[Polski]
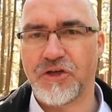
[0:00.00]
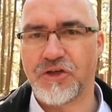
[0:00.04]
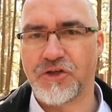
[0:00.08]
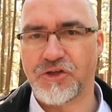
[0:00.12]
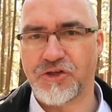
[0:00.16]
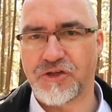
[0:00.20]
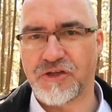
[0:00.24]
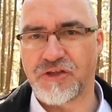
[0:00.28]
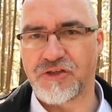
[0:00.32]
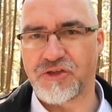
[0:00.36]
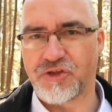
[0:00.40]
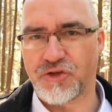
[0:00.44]

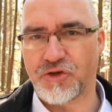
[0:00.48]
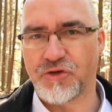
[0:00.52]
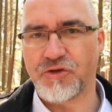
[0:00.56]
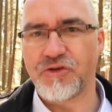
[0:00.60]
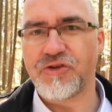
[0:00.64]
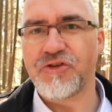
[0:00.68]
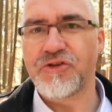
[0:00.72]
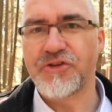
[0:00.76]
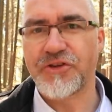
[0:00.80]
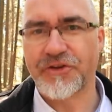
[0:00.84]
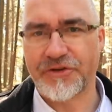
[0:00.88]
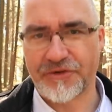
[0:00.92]
że
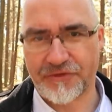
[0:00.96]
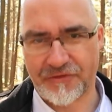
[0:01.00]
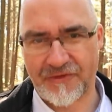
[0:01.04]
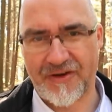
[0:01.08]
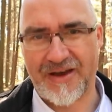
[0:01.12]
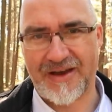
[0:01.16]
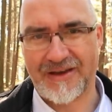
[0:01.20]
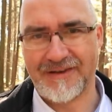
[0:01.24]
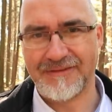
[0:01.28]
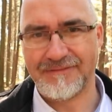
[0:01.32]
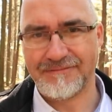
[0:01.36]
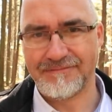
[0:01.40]
coś
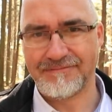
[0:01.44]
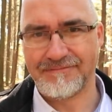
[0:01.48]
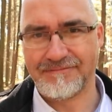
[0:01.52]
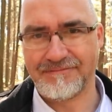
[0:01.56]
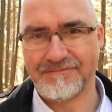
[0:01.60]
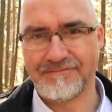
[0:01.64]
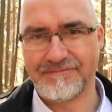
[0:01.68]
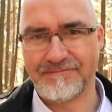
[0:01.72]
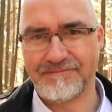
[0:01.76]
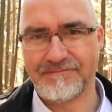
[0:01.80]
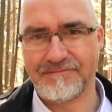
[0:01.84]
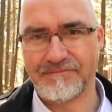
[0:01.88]
trwa,
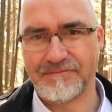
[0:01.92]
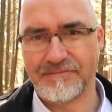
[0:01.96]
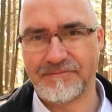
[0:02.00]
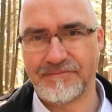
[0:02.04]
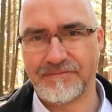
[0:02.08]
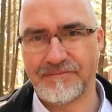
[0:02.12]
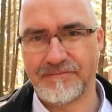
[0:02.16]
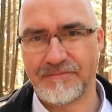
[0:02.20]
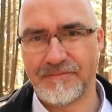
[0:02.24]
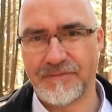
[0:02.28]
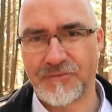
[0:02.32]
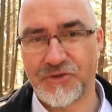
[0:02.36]

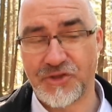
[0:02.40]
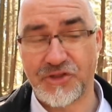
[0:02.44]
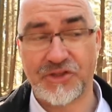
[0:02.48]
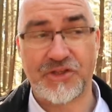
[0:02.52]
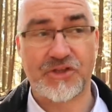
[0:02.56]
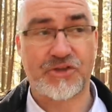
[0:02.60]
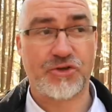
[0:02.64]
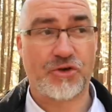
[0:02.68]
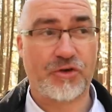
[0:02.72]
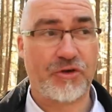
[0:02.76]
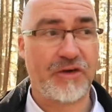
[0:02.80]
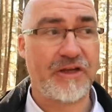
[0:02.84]
czy
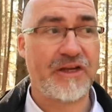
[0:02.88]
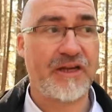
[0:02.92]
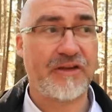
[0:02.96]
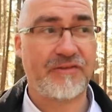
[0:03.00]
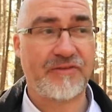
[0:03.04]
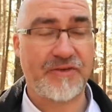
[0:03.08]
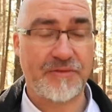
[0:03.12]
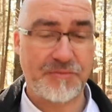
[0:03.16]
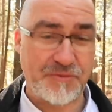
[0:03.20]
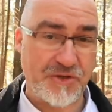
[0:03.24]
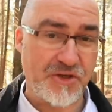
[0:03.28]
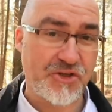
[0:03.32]
też o ile
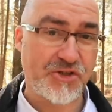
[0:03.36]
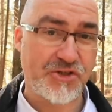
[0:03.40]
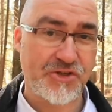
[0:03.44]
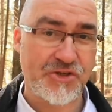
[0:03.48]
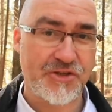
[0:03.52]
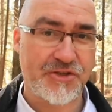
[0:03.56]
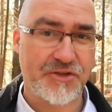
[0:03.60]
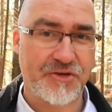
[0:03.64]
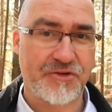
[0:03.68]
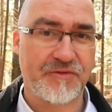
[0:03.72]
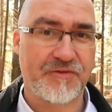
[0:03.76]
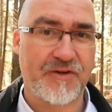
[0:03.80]
wiem,
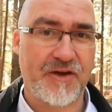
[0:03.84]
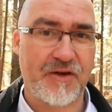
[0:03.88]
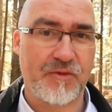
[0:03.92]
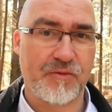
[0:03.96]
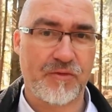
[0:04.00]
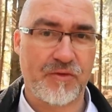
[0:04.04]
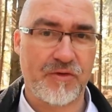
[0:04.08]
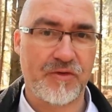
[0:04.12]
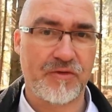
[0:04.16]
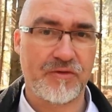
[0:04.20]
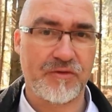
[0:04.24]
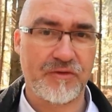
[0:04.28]
jeszcze
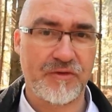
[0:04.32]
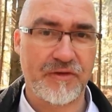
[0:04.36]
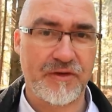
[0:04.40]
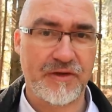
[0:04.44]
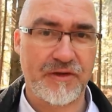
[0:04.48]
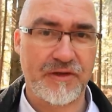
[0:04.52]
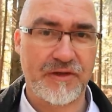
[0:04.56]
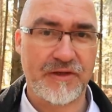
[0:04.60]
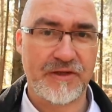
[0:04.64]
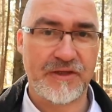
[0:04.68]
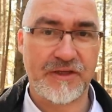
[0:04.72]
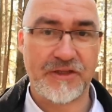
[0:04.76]
trwało
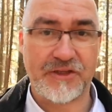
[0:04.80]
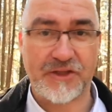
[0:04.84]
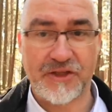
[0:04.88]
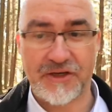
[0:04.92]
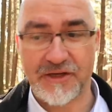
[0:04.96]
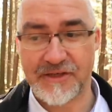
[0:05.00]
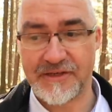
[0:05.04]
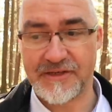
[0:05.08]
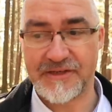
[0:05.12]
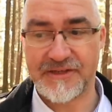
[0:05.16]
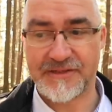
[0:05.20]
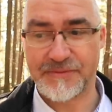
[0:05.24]
i
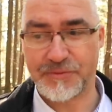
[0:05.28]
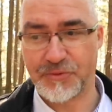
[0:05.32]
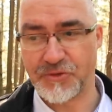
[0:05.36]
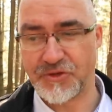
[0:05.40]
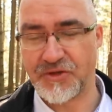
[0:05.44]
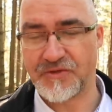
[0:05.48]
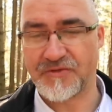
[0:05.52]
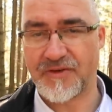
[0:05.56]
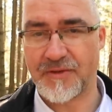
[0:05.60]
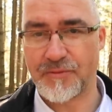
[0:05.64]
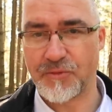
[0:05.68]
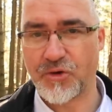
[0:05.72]
teraz się
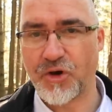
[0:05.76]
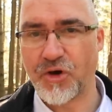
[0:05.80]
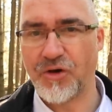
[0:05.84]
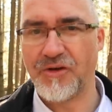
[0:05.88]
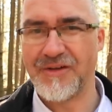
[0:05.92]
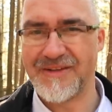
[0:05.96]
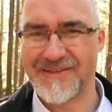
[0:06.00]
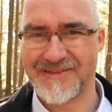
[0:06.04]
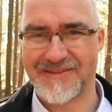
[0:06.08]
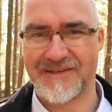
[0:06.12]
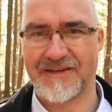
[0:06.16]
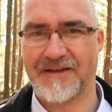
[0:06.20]
spodziewam
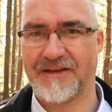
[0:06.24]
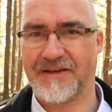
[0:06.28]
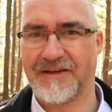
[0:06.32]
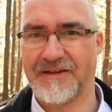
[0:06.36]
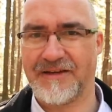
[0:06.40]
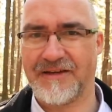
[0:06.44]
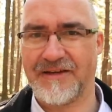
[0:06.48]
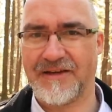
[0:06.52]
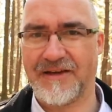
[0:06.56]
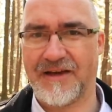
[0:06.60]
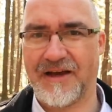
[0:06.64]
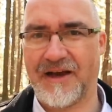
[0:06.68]
końca,
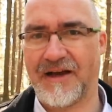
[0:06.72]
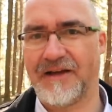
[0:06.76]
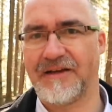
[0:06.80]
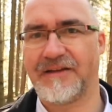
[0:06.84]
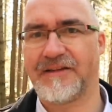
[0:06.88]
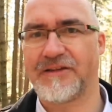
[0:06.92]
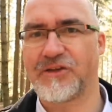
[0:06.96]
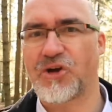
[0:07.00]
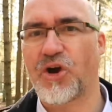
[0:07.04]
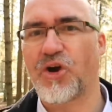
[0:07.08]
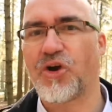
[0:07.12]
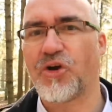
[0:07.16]

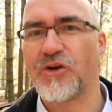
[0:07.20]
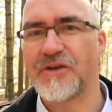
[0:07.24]
ale tego